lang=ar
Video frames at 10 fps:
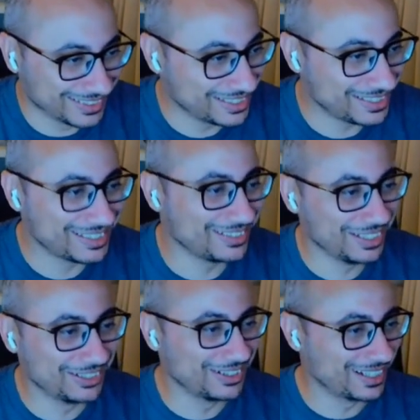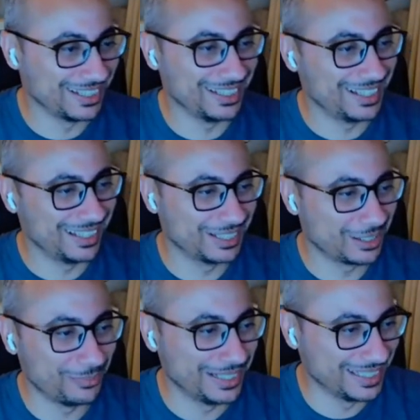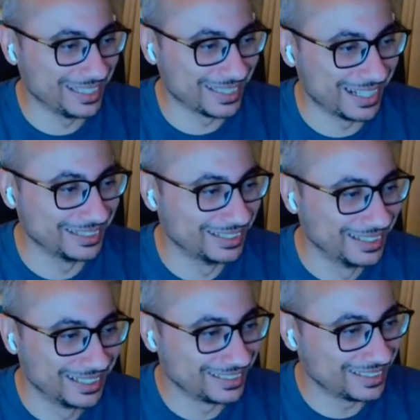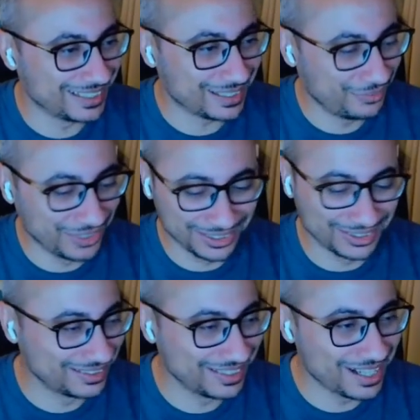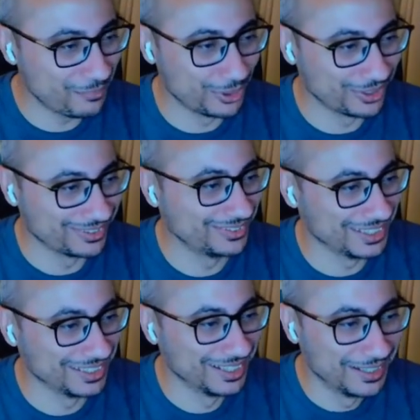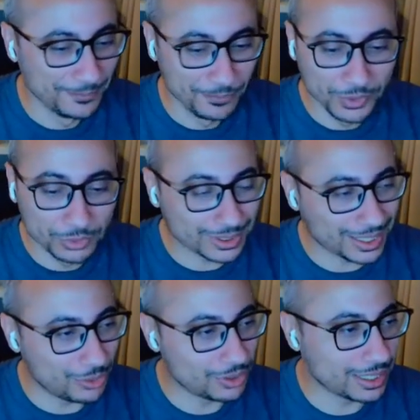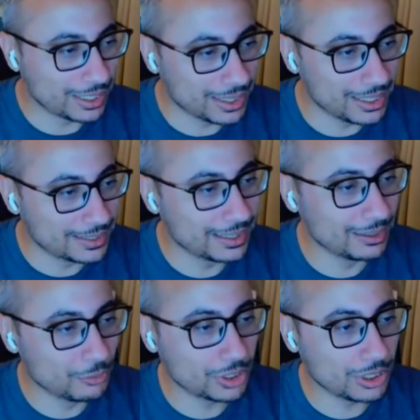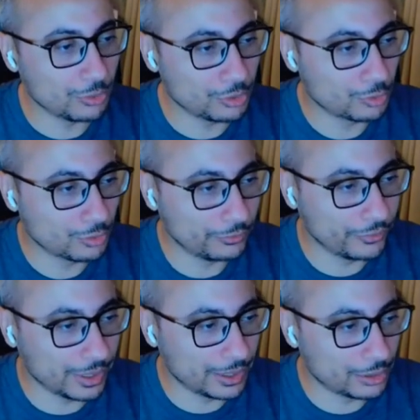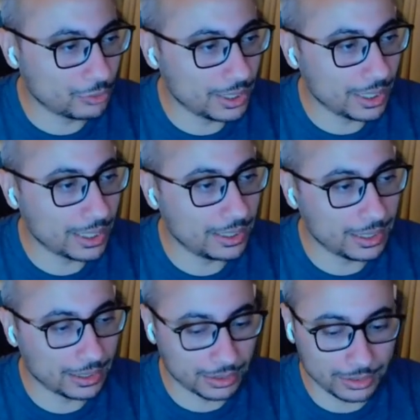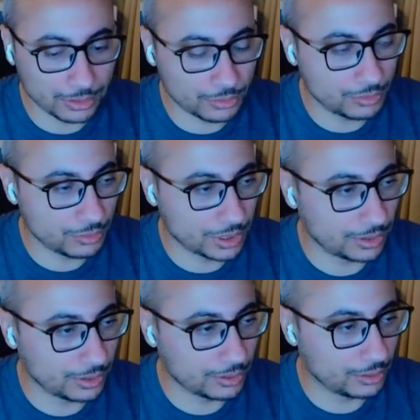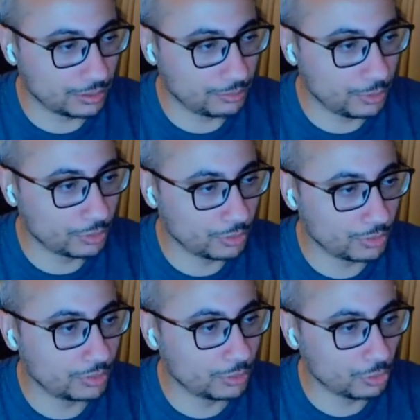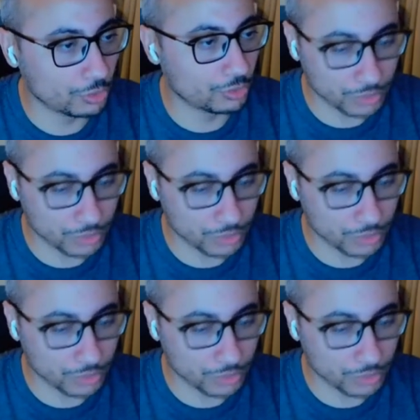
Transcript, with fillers: كاين شي واحد يقول لك لا هذا راه باي ديزاين اتس نوت فيتشر درا بوك فهمتي اذا تحاول تاناليزي هذا المشكل وتشوف شنو اللي خلى انه هذاك البوك آه، خرج